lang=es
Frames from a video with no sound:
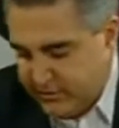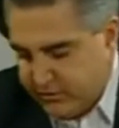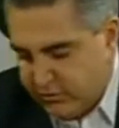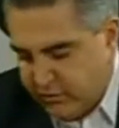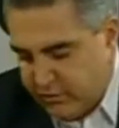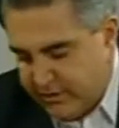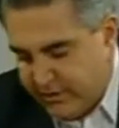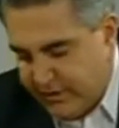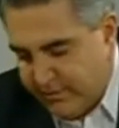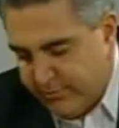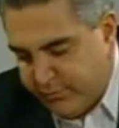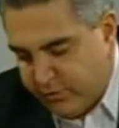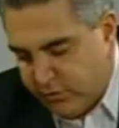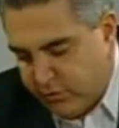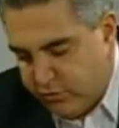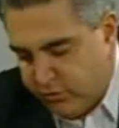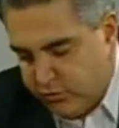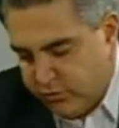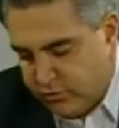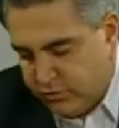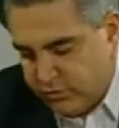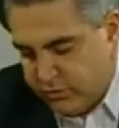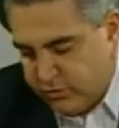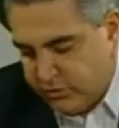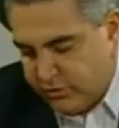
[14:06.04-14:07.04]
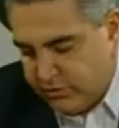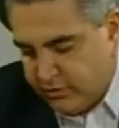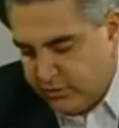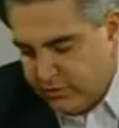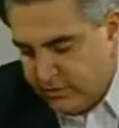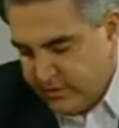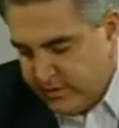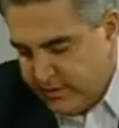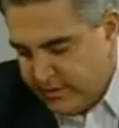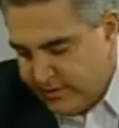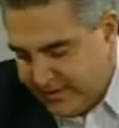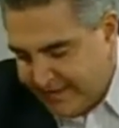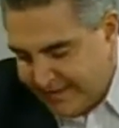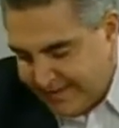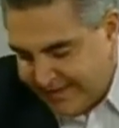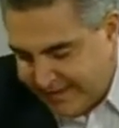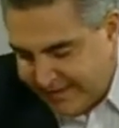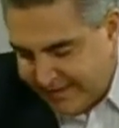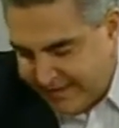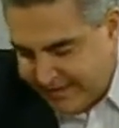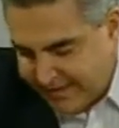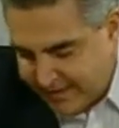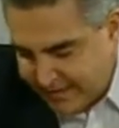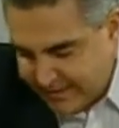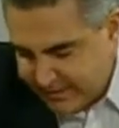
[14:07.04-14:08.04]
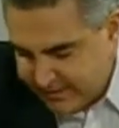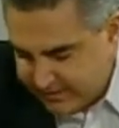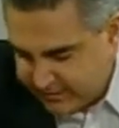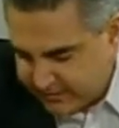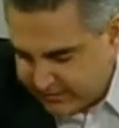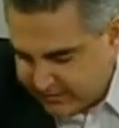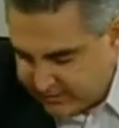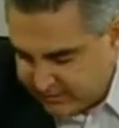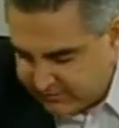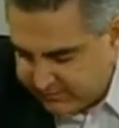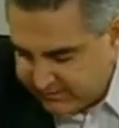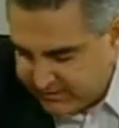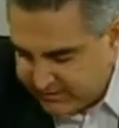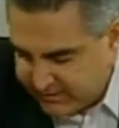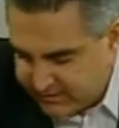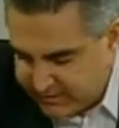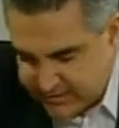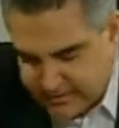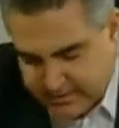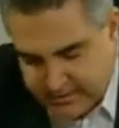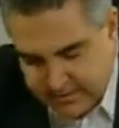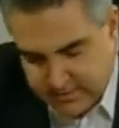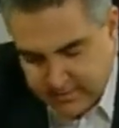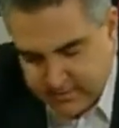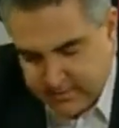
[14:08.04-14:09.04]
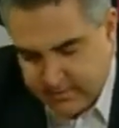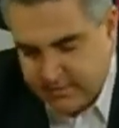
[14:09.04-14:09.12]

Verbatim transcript: con el producto que divide.